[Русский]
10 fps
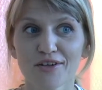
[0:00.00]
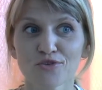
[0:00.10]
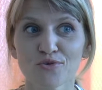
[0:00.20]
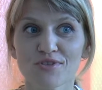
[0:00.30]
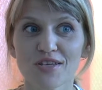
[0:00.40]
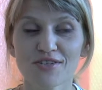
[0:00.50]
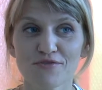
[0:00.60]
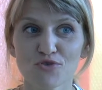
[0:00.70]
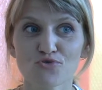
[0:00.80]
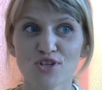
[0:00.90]
но дети
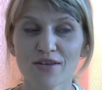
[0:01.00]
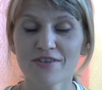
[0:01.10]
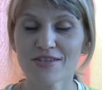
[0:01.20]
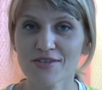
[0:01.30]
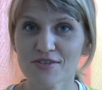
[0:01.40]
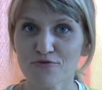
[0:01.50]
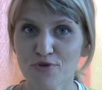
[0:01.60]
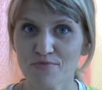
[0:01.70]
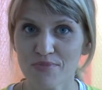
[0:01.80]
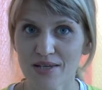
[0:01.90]
ведь уже видят
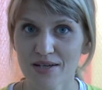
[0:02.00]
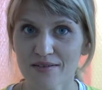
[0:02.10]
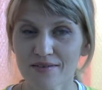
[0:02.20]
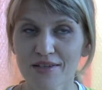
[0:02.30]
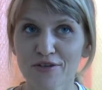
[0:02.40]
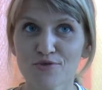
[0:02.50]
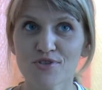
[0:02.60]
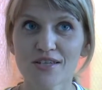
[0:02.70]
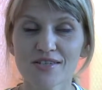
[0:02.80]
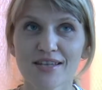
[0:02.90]
свой мир. И вот
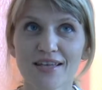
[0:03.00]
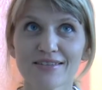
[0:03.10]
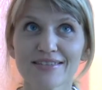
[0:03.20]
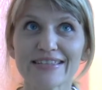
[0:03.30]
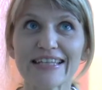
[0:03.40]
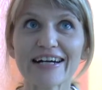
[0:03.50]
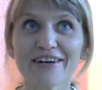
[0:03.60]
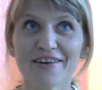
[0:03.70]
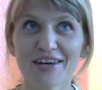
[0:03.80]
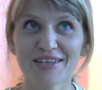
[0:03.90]
здесь
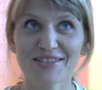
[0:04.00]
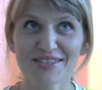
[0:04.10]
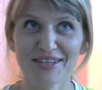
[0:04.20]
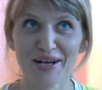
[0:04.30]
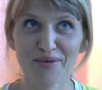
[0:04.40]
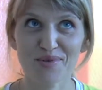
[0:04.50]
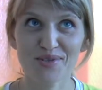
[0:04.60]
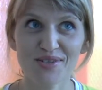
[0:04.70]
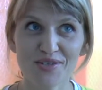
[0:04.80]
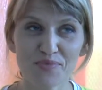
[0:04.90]
договориться как бы
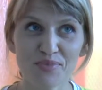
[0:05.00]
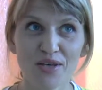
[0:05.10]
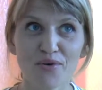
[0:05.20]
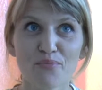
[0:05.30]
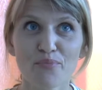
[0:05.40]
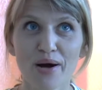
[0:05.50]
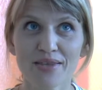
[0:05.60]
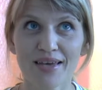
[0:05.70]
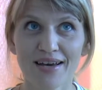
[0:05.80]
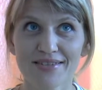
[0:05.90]
с детьми,
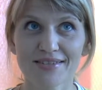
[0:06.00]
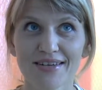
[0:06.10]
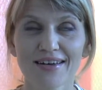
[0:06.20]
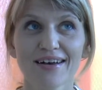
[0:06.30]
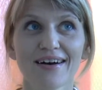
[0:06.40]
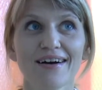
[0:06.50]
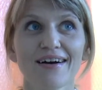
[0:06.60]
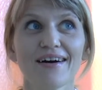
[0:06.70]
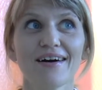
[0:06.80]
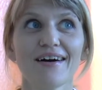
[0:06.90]
понять,
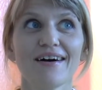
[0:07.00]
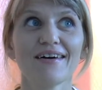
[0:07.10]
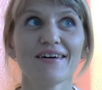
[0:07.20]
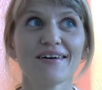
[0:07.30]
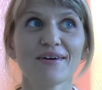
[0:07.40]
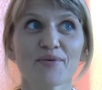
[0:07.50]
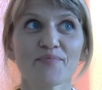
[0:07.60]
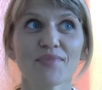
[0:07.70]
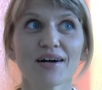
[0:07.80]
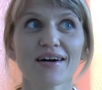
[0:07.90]
а,
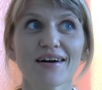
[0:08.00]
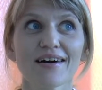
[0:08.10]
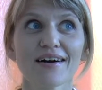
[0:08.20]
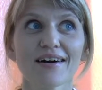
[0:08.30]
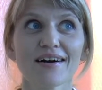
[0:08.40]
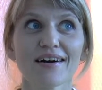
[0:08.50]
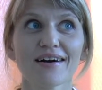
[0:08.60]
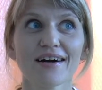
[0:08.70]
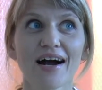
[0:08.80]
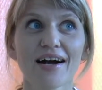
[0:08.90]

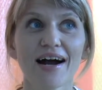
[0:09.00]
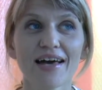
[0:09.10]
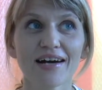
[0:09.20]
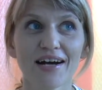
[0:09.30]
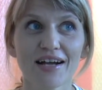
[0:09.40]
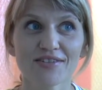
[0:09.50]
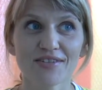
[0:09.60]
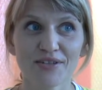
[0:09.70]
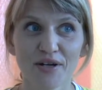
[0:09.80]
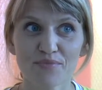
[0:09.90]
какая
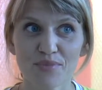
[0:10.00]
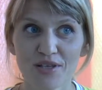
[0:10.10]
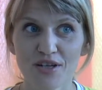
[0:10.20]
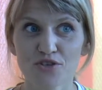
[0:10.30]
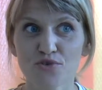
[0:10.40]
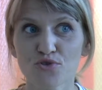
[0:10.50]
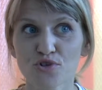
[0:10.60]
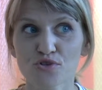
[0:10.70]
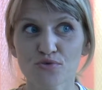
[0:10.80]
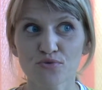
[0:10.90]
картинка мира
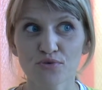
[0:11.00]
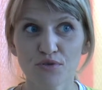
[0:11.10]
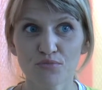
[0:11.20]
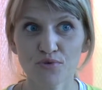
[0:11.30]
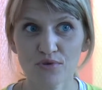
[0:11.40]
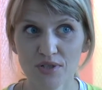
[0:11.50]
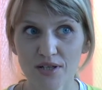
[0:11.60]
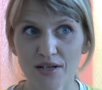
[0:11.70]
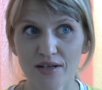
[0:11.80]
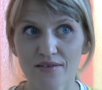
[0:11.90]
сложится у
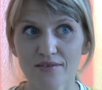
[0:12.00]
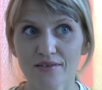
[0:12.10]
ребенка,